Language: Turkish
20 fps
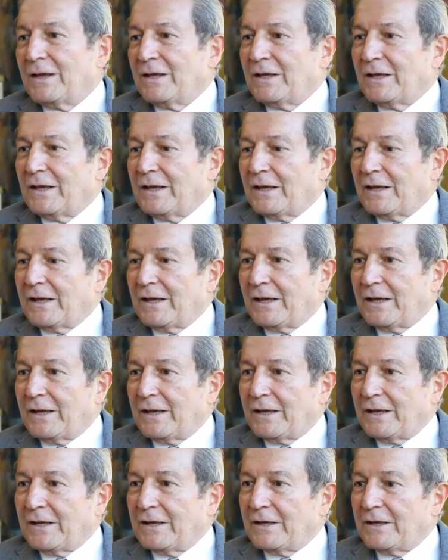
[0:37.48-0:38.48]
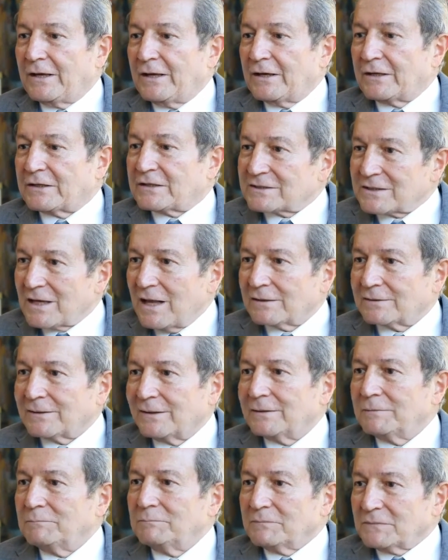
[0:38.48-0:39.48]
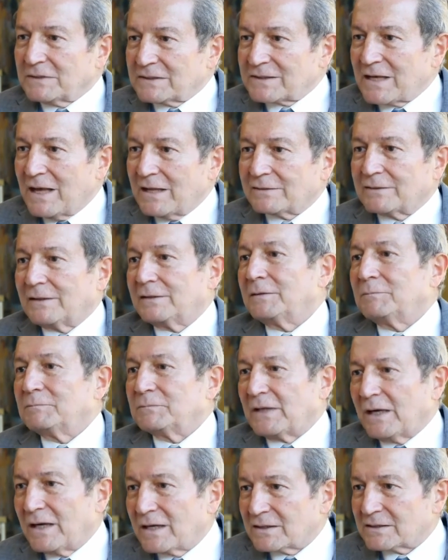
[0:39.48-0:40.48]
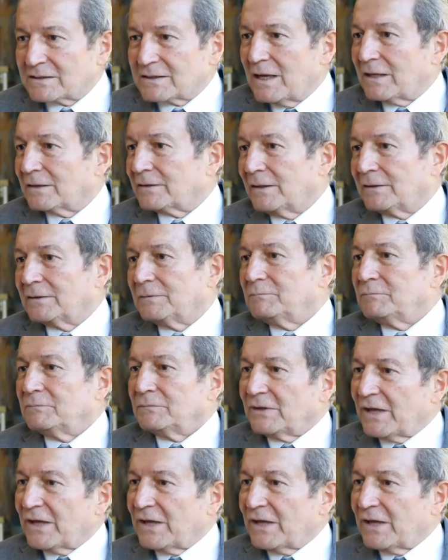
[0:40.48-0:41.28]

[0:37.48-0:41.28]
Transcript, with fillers: e, kısaltalım, kısaltalım, daha kısaltalım,